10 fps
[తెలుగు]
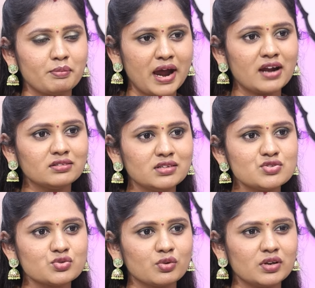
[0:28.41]
బ్యాట్
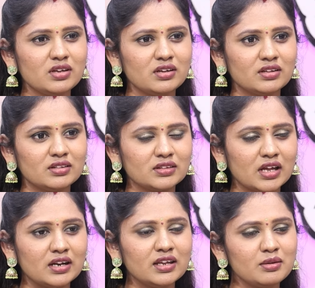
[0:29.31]
తీసుకొని
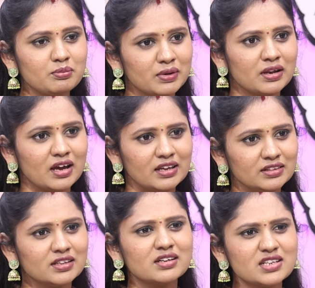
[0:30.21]
తల్లి పిల్ల
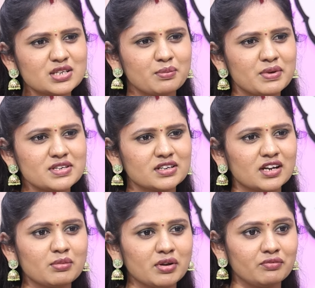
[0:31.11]
ఇద్దరిని చంపేశాడని oh.